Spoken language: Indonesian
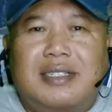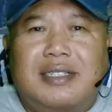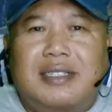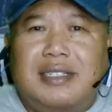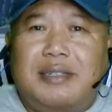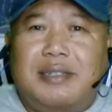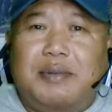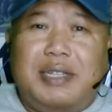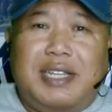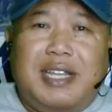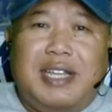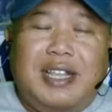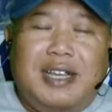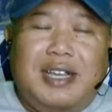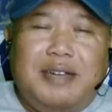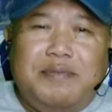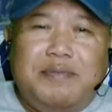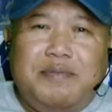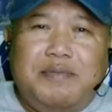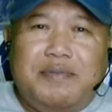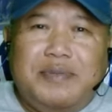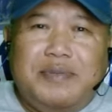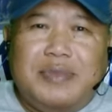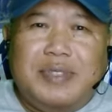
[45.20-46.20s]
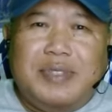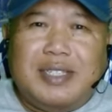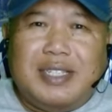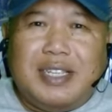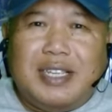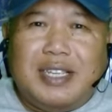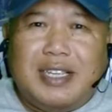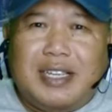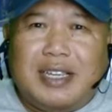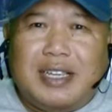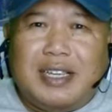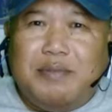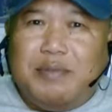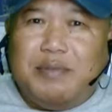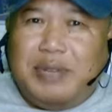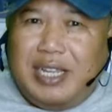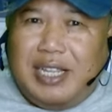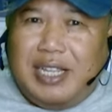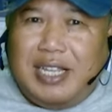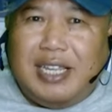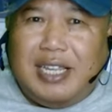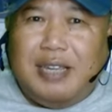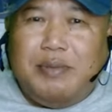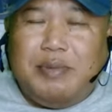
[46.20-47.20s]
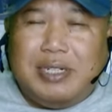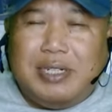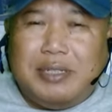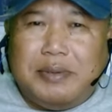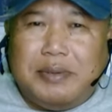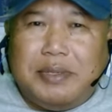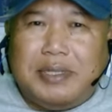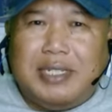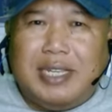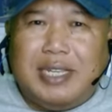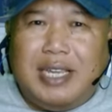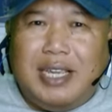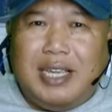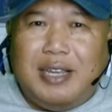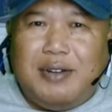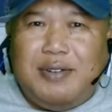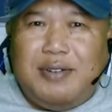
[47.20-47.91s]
Sobat Alam, kembali lagi bersama saya